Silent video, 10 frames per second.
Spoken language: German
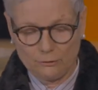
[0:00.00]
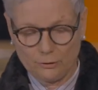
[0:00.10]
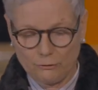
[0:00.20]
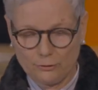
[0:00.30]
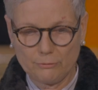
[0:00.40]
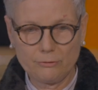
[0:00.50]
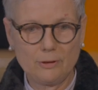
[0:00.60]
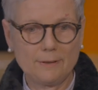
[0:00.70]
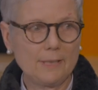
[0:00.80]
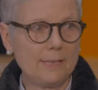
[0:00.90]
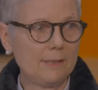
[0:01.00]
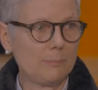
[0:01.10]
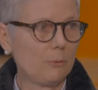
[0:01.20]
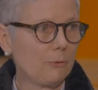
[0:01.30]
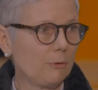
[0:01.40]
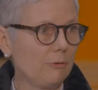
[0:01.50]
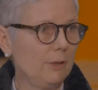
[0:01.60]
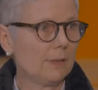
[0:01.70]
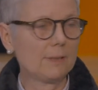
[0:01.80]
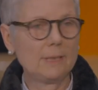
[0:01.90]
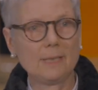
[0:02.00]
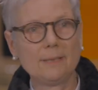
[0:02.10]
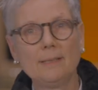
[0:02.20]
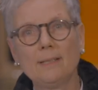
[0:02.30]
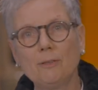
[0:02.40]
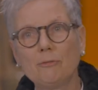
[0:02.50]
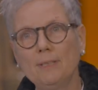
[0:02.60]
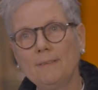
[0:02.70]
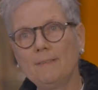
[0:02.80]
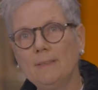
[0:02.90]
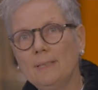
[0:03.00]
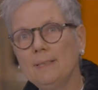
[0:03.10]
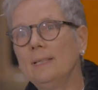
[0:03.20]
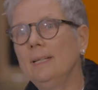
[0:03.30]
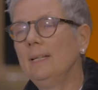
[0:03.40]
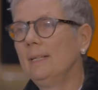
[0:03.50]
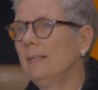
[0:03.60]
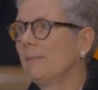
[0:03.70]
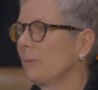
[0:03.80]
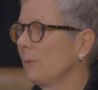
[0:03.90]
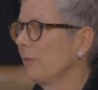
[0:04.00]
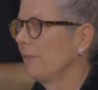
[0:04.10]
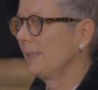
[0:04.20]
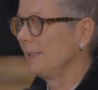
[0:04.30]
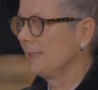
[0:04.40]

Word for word: deutsche Öffentlichkeit apostrophieren kann, auch wenn sie sozusagen